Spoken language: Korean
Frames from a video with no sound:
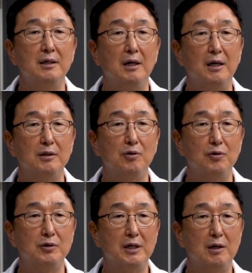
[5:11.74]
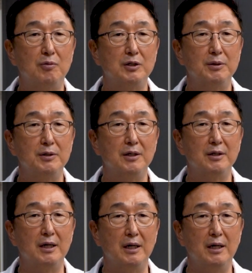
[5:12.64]
아, 동영상을 보시면
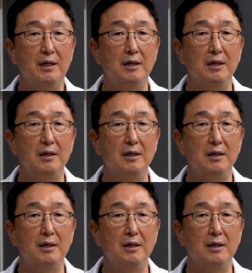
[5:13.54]
이렇게